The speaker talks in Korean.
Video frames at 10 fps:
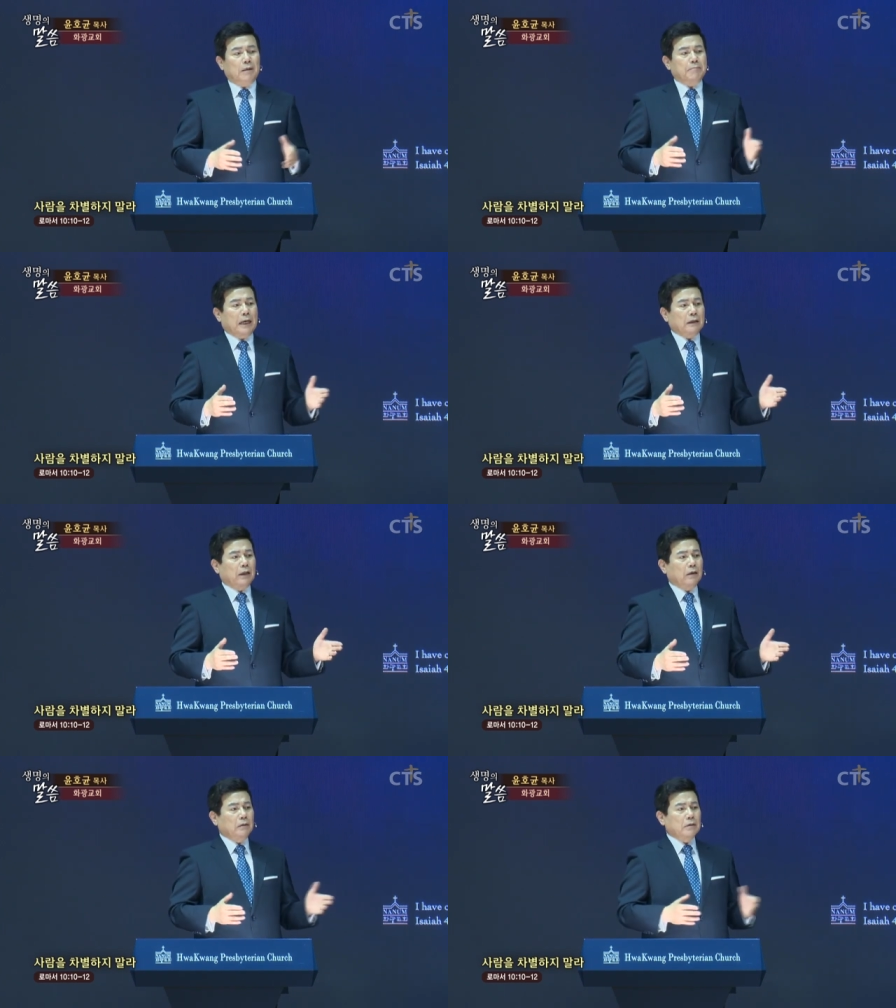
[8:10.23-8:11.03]

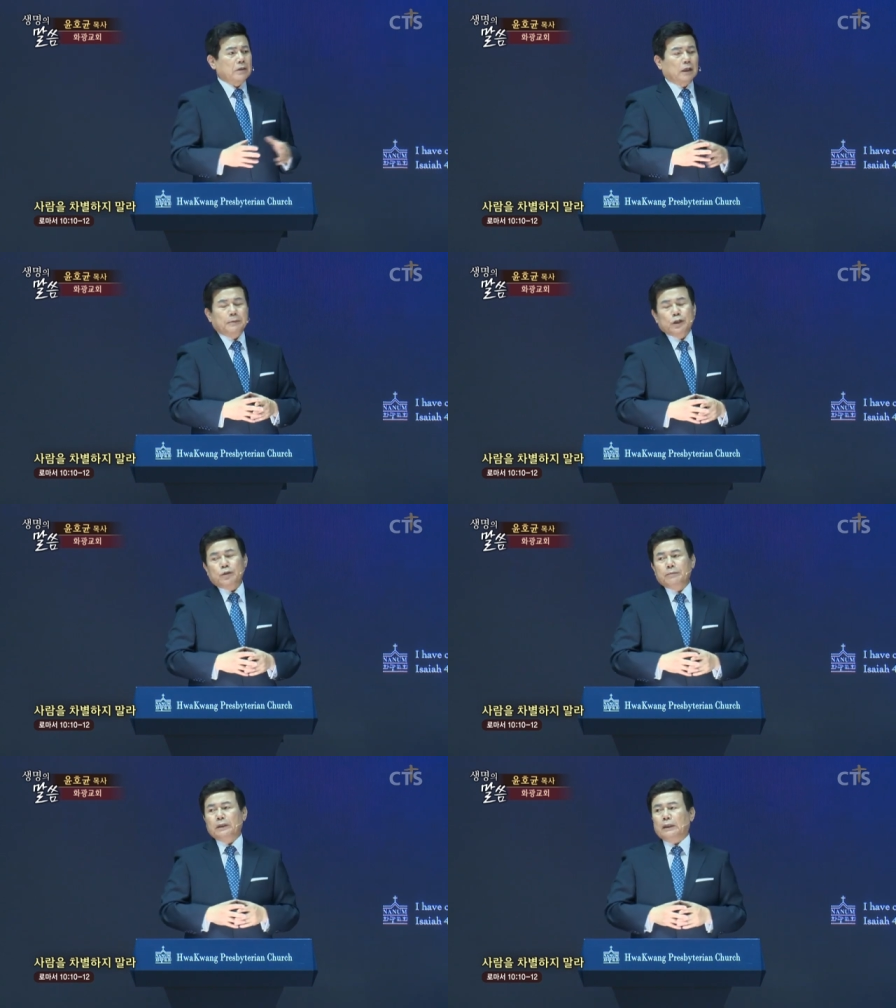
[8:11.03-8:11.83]
마태라는 사람이
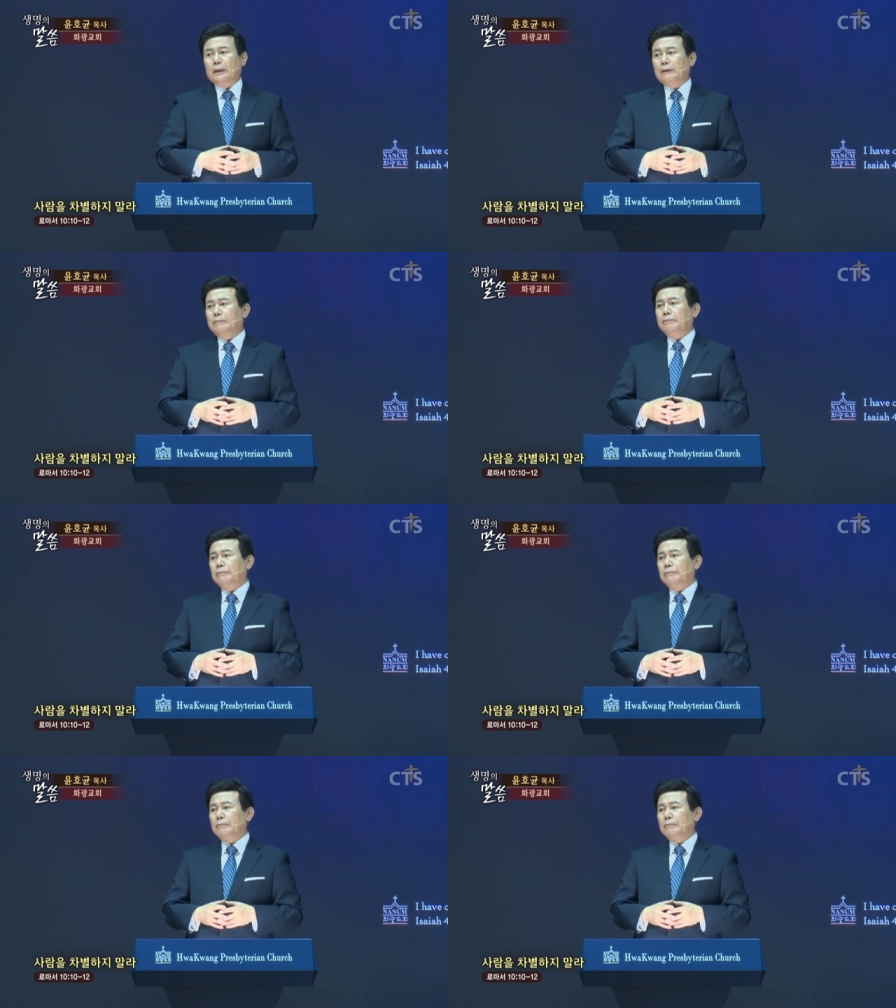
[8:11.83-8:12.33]
있습니다.